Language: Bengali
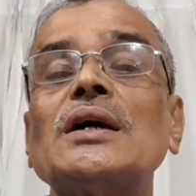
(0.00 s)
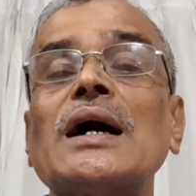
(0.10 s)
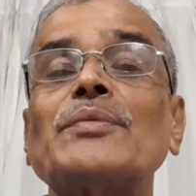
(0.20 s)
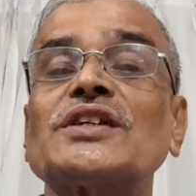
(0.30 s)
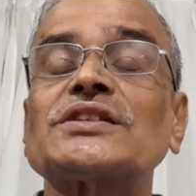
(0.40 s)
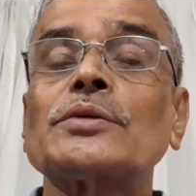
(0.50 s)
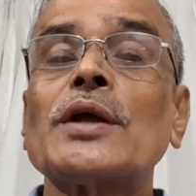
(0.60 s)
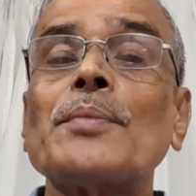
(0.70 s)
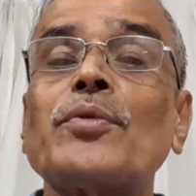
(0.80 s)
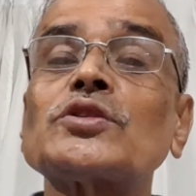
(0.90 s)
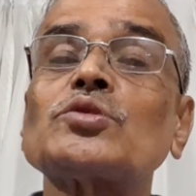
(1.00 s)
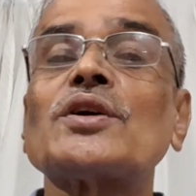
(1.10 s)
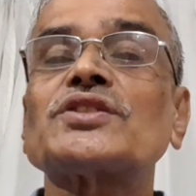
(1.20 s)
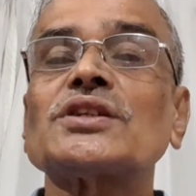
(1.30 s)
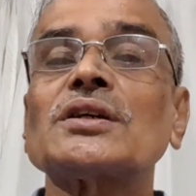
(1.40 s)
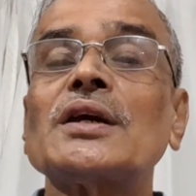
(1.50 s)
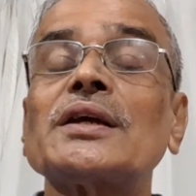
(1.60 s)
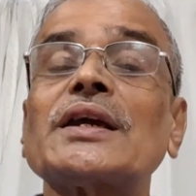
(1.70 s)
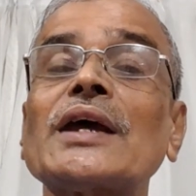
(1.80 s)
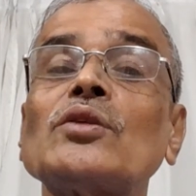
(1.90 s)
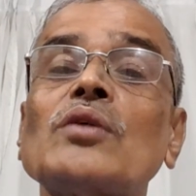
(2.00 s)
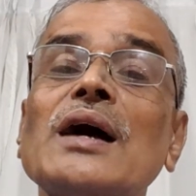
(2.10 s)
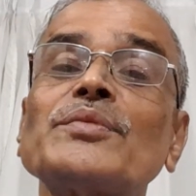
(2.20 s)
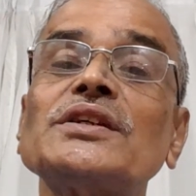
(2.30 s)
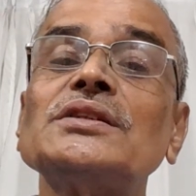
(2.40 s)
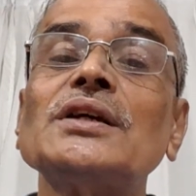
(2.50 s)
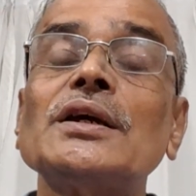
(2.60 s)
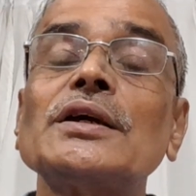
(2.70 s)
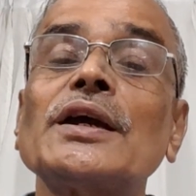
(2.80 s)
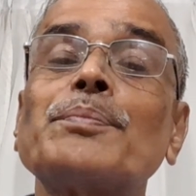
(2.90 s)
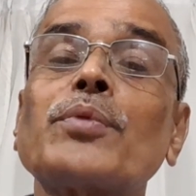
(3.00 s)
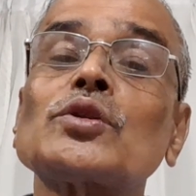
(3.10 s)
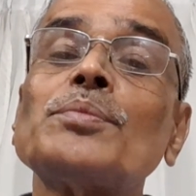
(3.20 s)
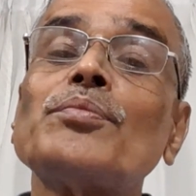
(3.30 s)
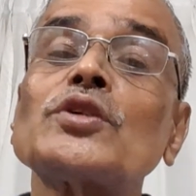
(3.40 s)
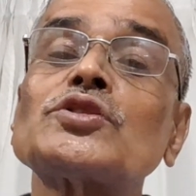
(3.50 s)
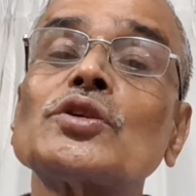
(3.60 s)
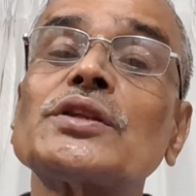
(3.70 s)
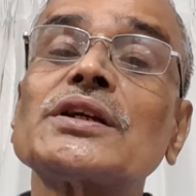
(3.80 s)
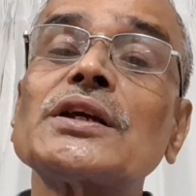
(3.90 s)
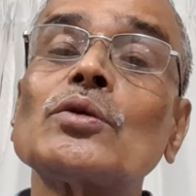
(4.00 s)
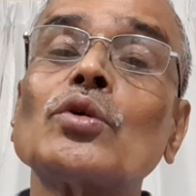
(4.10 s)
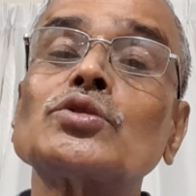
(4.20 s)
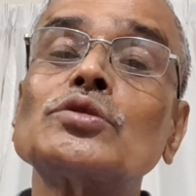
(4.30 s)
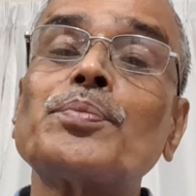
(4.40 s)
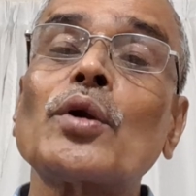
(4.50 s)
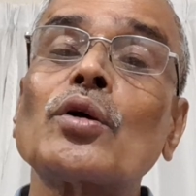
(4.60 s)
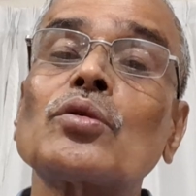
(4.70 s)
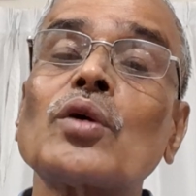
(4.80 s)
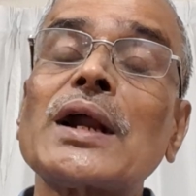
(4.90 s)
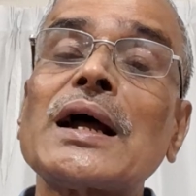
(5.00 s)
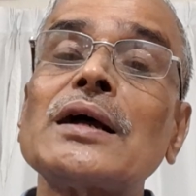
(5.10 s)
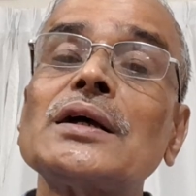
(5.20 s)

আমি চেষ্টা করি প্রশ্ন আসছে কেন আমি এই প্রথম বর্ষ থেকে ওষুধ প্রয়োগ করা